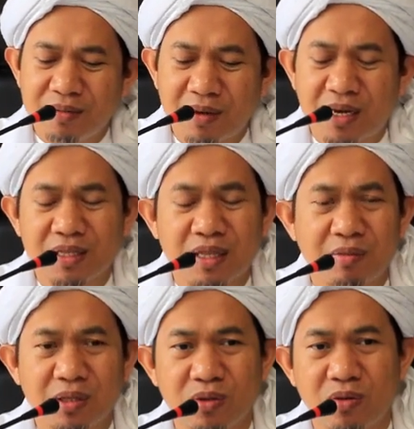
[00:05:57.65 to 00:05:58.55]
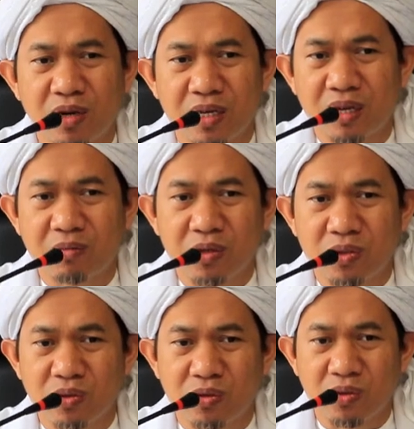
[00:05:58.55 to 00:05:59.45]
maka termasuk orang yang
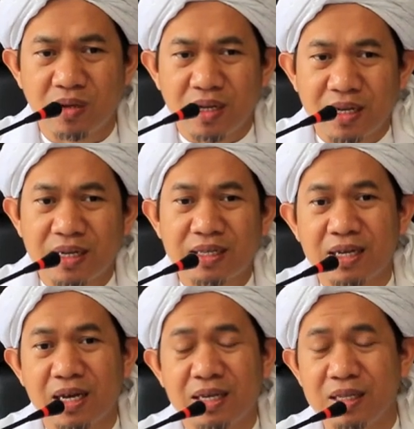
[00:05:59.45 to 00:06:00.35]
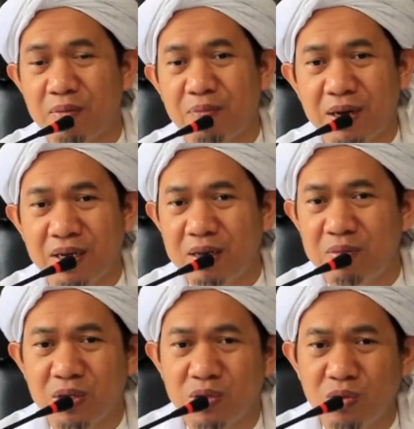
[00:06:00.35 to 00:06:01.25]
bersyukur ketika kita pandai
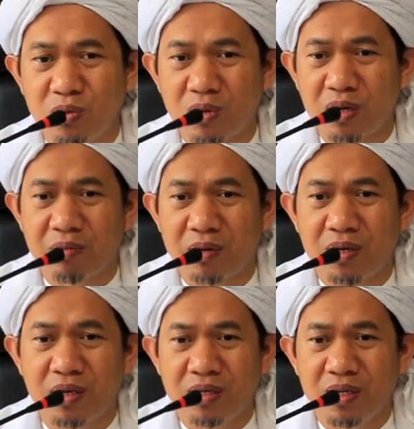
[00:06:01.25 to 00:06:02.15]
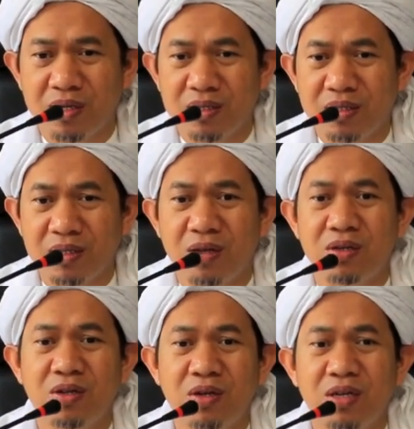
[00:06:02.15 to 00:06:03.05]
bersyukur kepada Allah
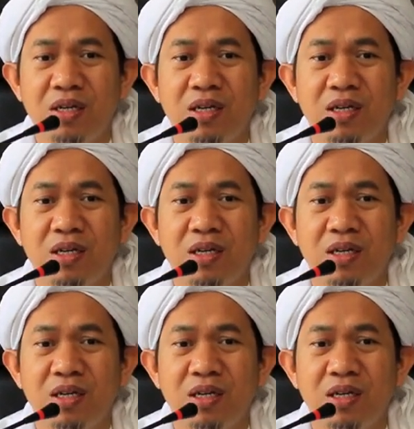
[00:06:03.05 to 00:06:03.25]
Allah